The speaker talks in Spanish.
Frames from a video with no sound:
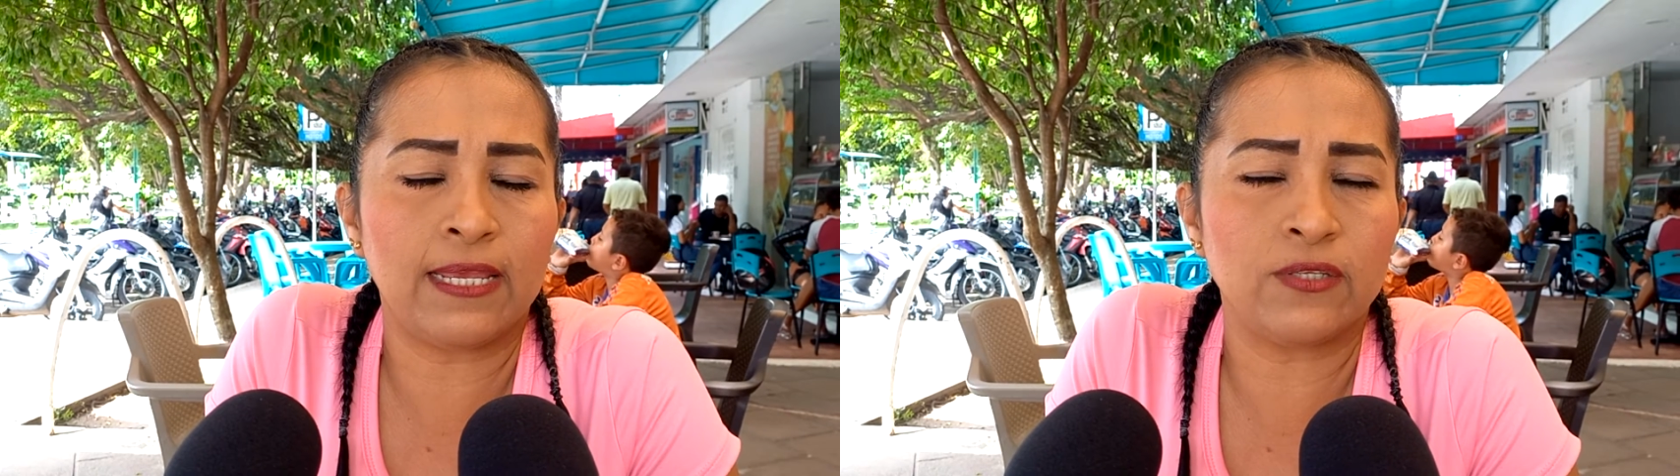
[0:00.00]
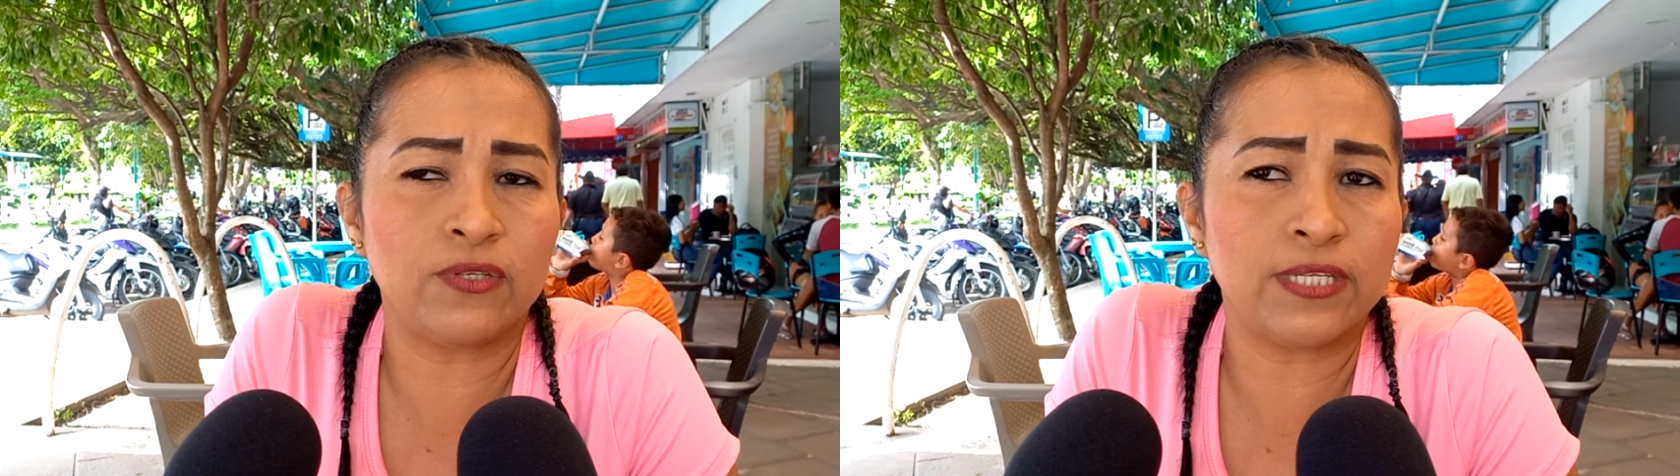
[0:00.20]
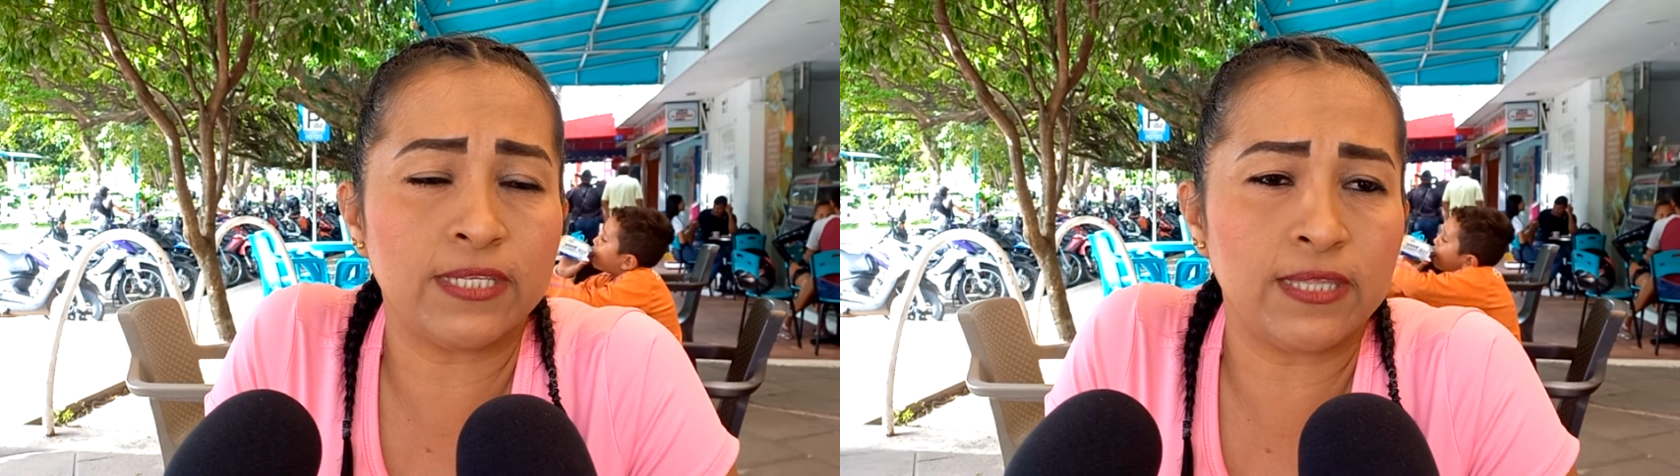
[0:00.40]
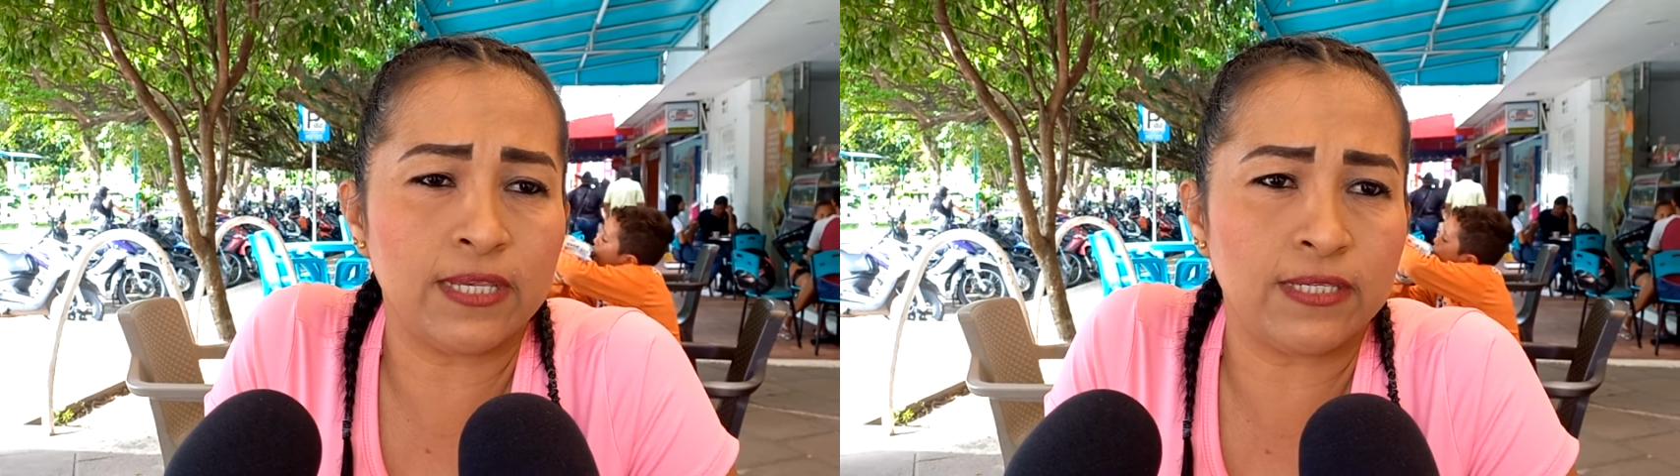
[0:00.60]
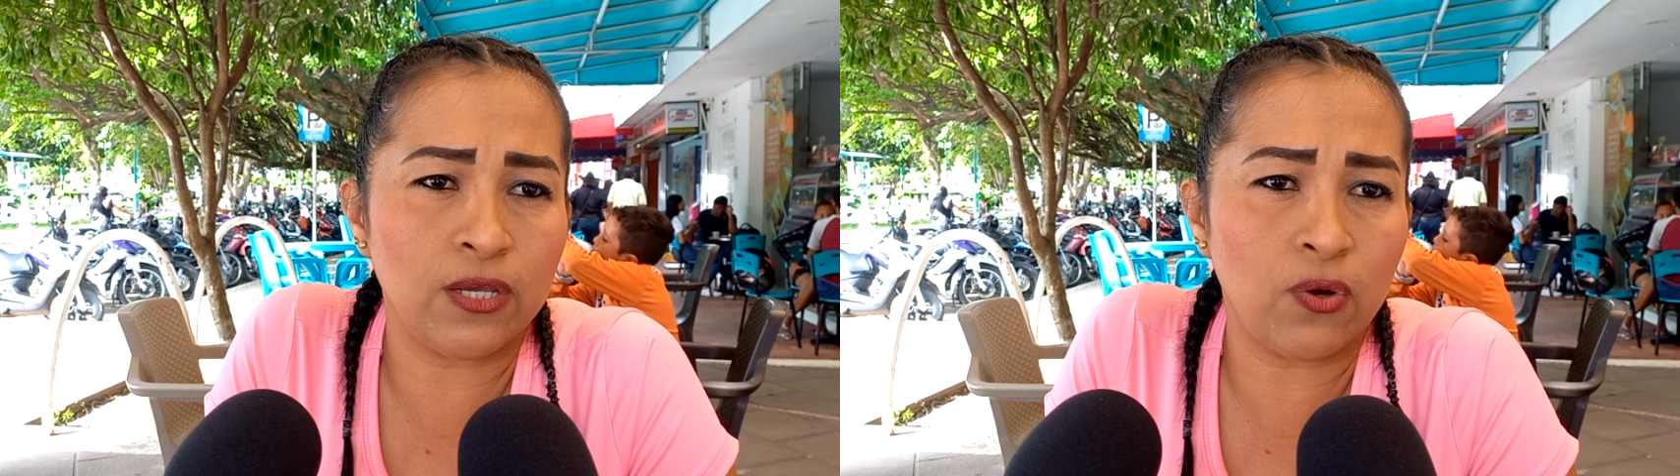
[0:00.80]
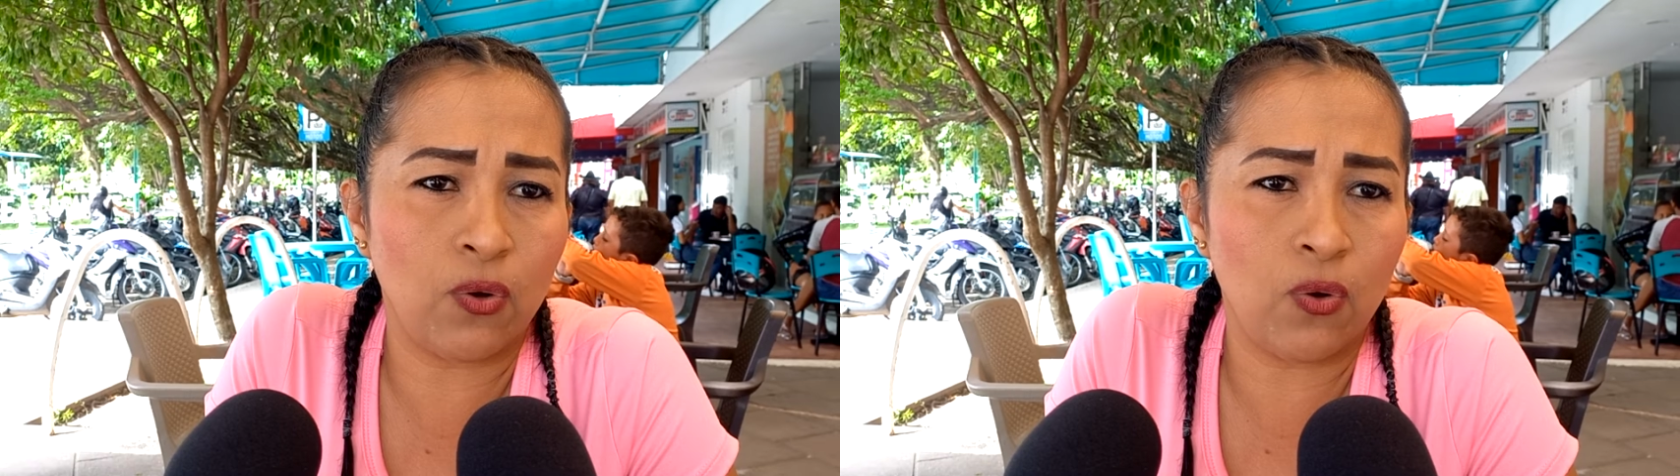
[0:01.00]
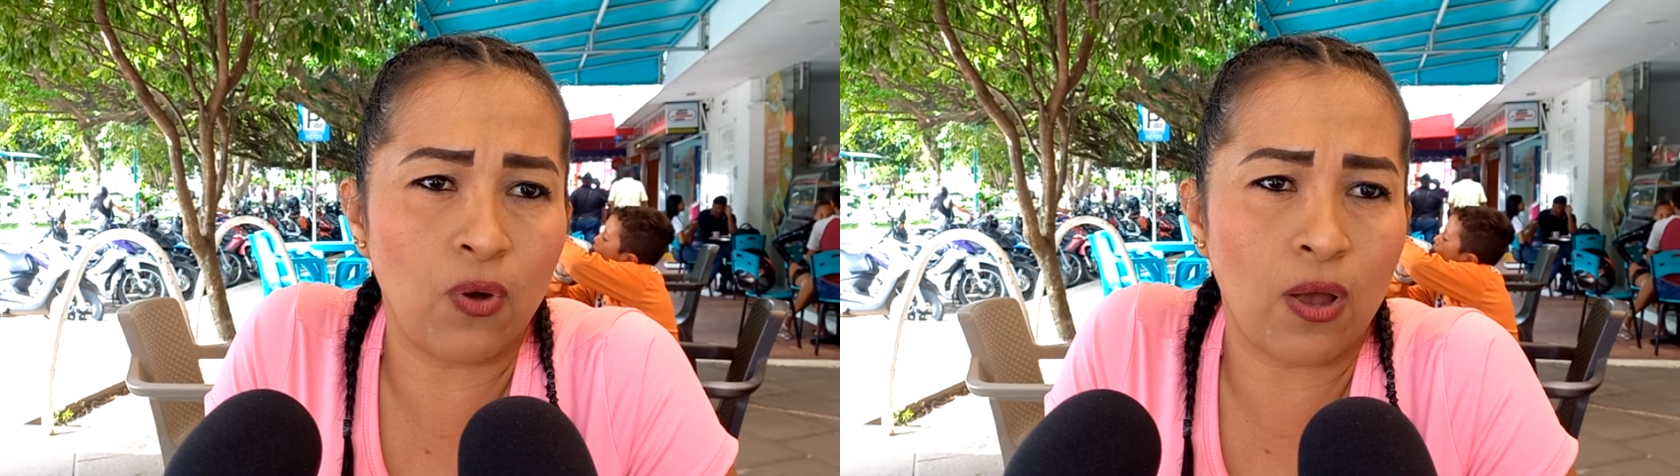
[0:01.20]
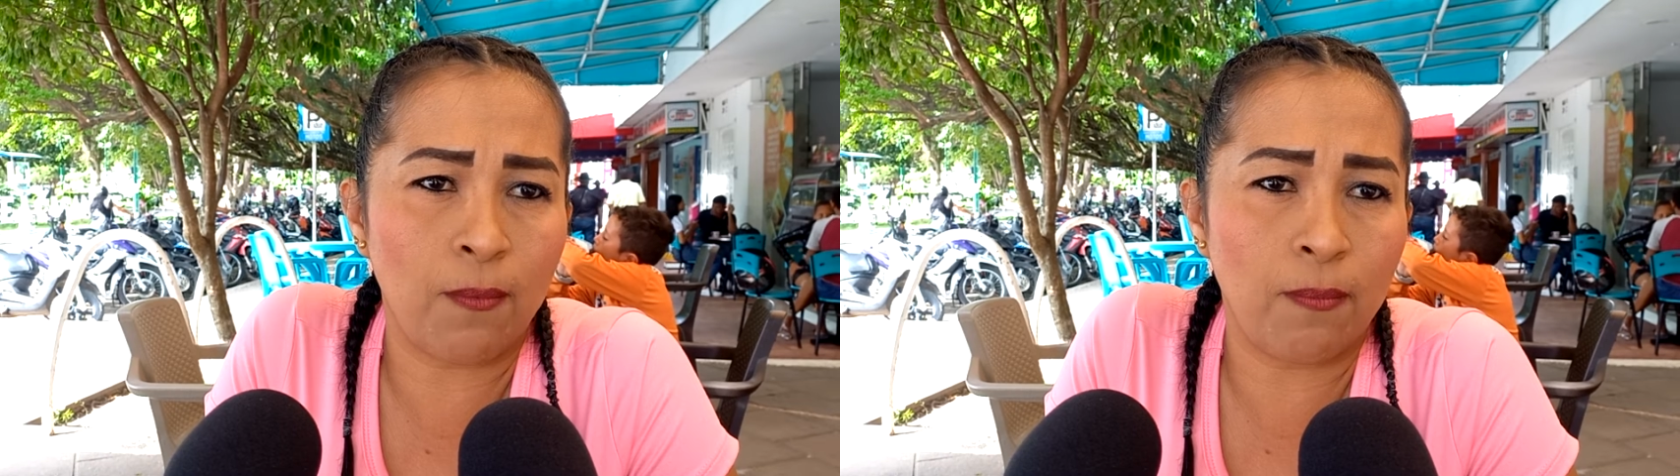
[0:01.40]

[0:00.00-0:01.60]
que son 65